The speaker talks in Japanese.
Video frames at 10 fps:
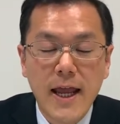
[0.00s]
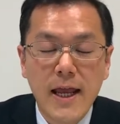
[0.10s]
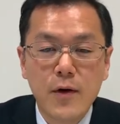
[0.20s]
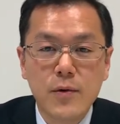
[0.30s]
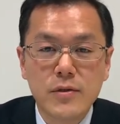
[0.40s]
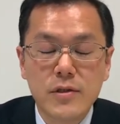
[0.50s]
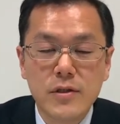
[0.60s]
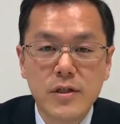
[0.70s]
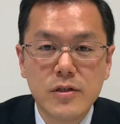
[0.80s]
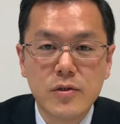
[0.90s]
エーオー
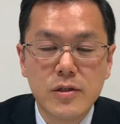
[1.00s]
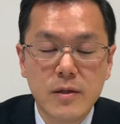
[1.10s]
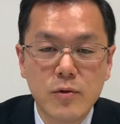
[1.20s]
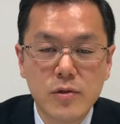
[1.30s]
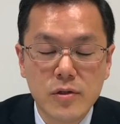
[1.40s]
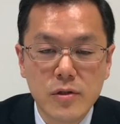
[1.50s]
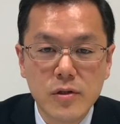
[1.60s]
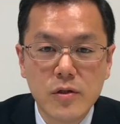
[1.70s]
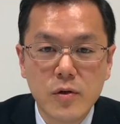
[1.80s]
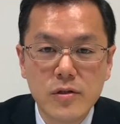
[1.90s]
推薦入試専門
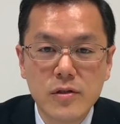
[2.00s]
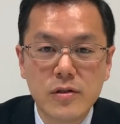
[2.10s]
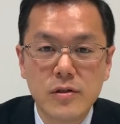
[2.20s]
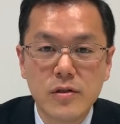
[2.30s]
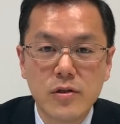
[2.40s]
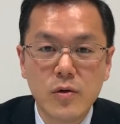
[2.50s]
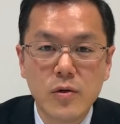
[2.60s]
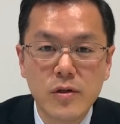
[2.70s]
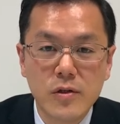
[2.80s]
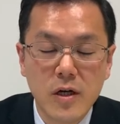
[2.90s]
塾コッスン
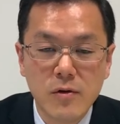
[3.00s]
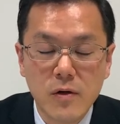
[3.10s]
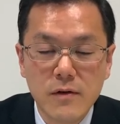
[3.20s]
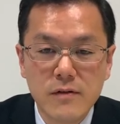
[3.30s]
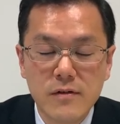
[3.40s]
教育ラボ